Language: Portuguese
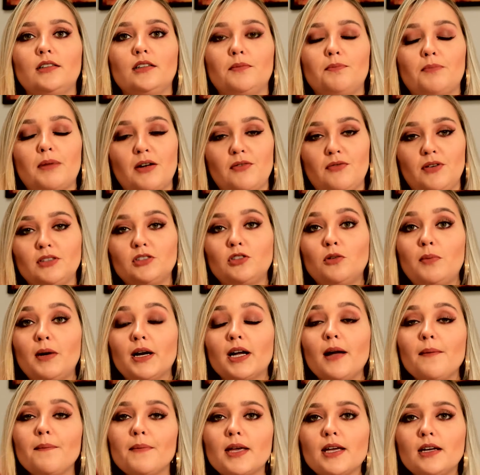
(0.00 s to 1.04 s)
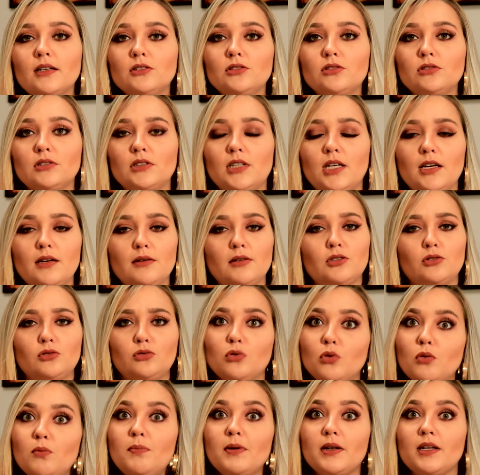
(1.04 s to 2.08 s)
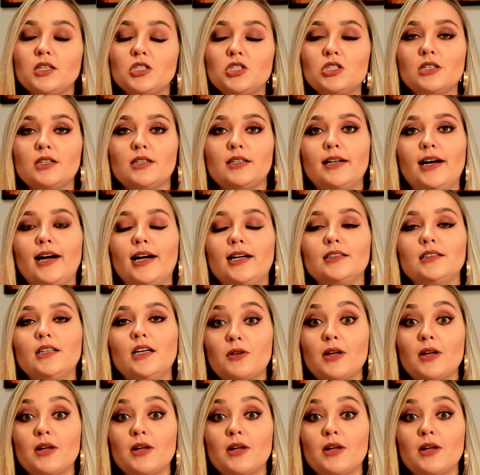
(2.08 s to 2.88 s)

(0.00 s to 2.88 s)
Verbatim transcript: na para fazer o pagamento, né? Super indignada.